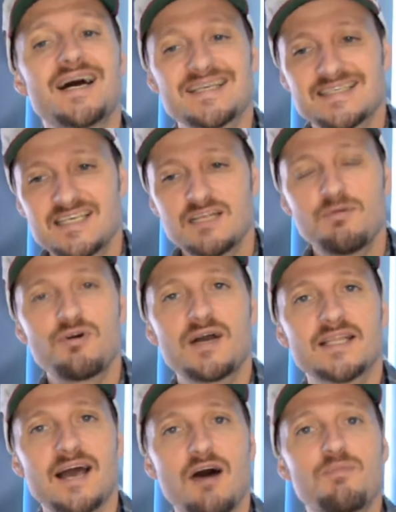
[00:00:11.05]
Assina meu
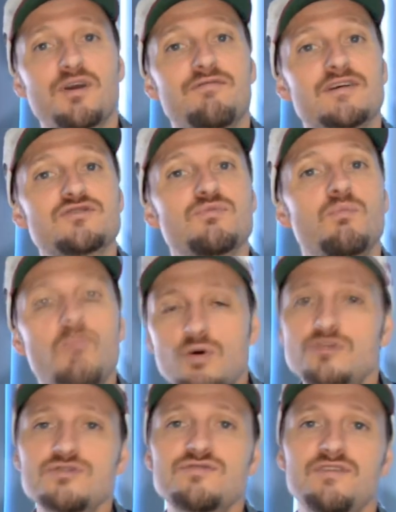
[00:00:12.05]
canal, porque eu faço muitos